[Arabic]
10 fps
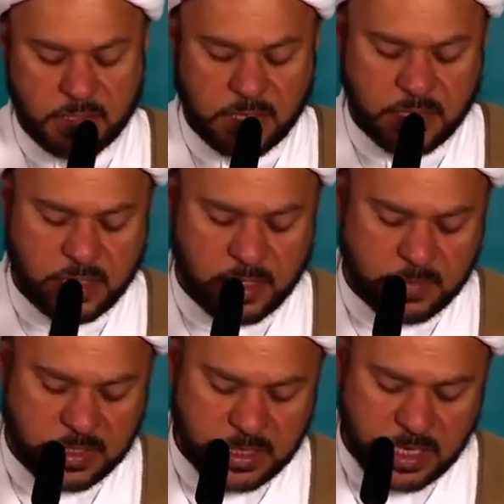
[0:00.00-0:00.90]
انا
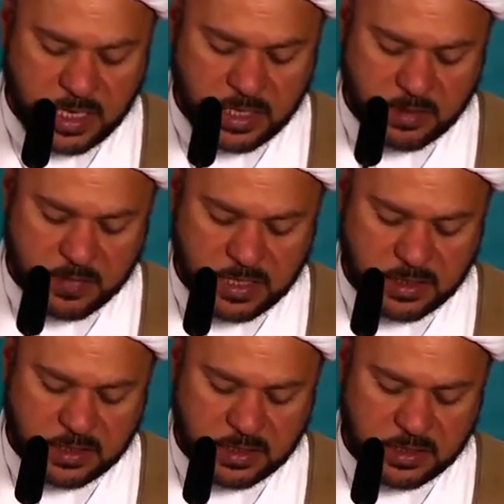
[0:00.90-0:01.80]
من اهل
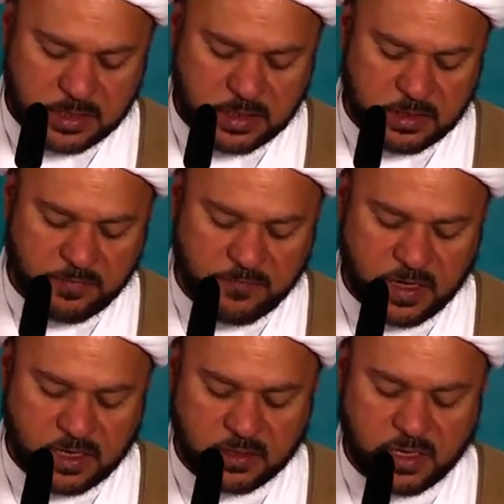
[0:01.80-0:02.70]
بيت
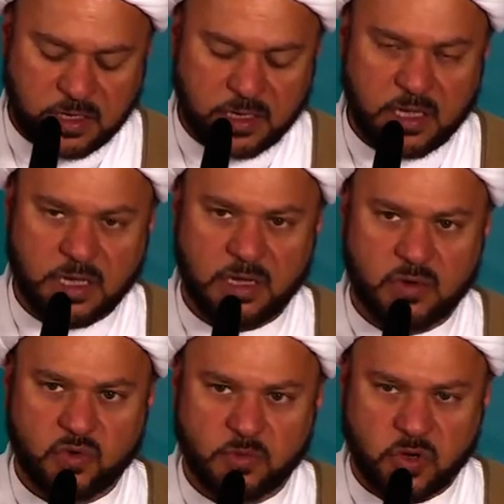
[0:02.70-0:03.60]
فرض
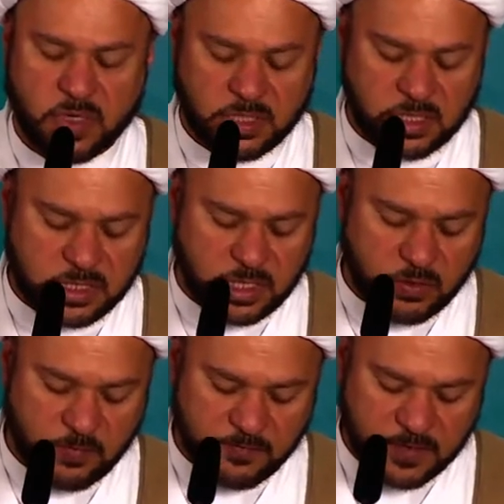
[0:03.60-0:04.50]
الله
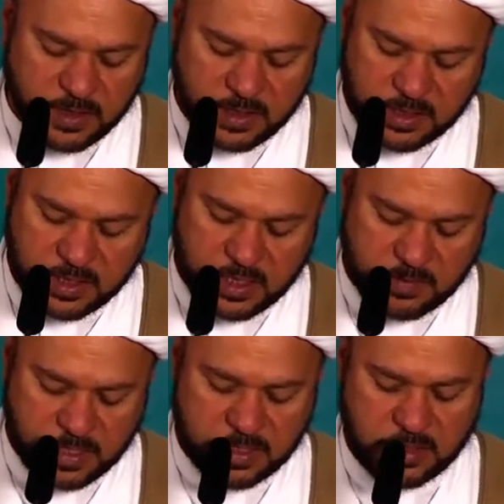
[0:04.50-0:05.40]
مودتهم في
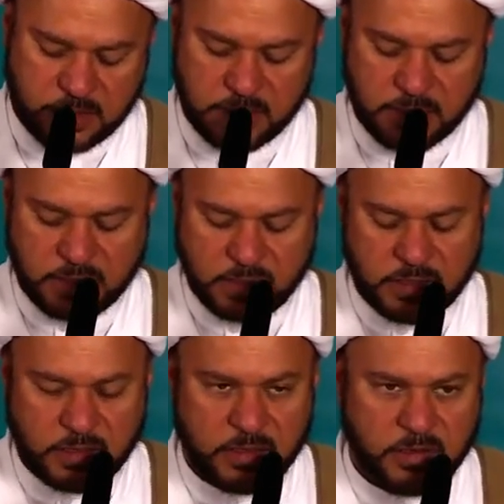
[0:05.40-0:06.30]
كتابه
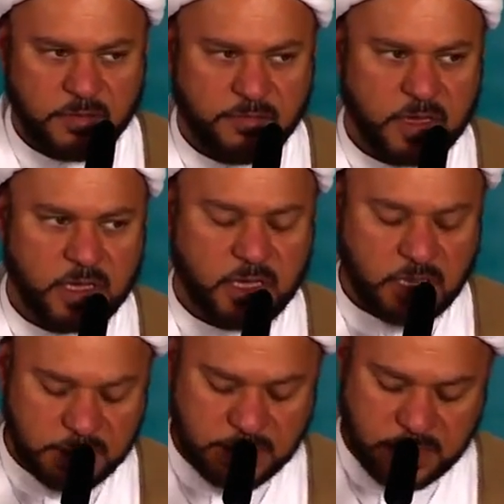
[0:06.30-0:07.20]

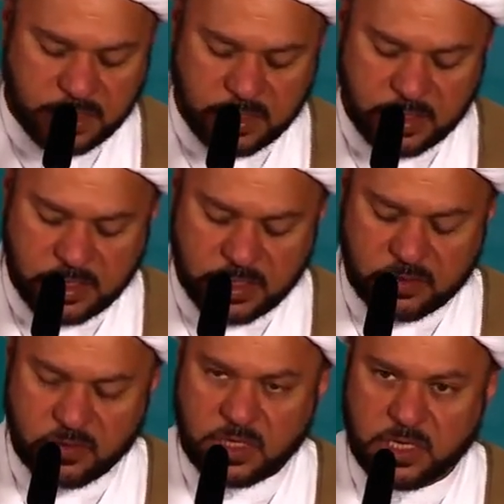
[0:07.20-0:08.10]
فقال تعالى
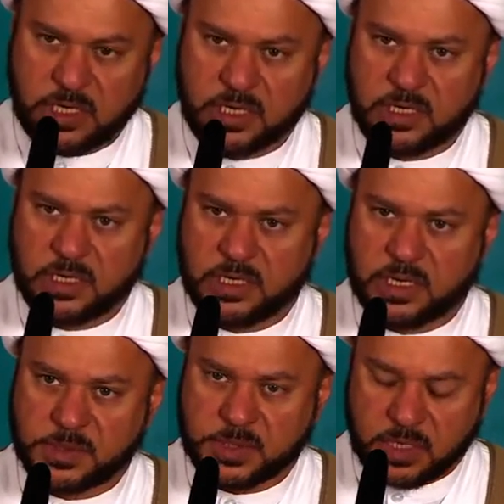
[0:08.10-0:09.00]
قل
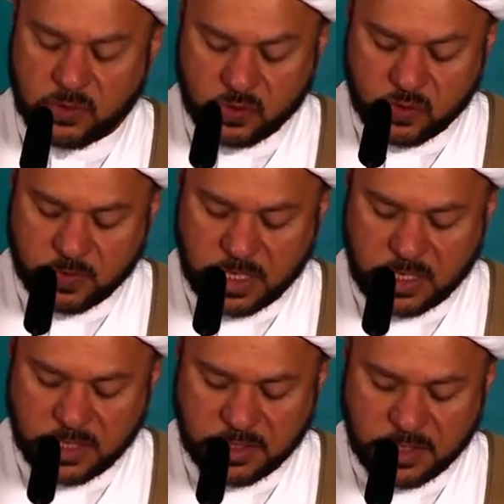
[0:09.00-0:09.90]
لا اسالكم
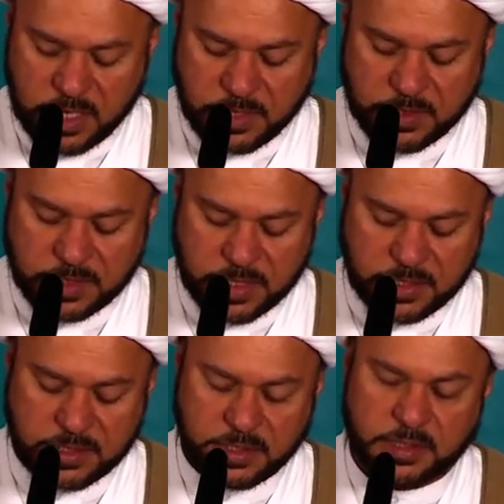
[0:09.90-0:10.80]
عليه اجرا